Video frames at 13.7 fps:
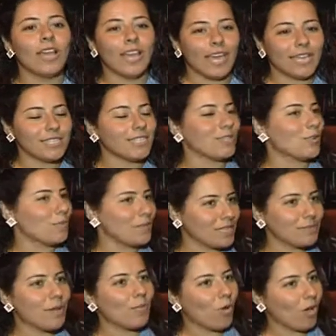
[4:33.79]
حاسس إن هو
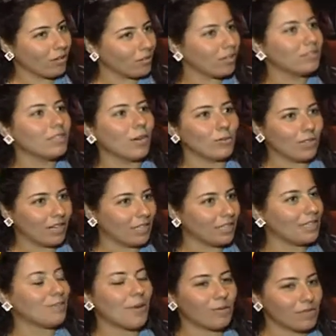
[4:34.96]
بيسمع محاضرات أو
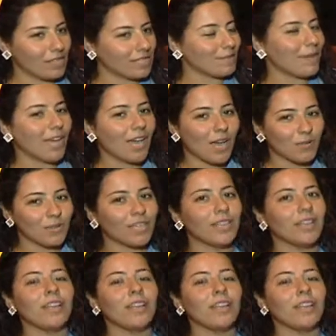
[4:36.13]
ترانيم أو تسبيحة أو كده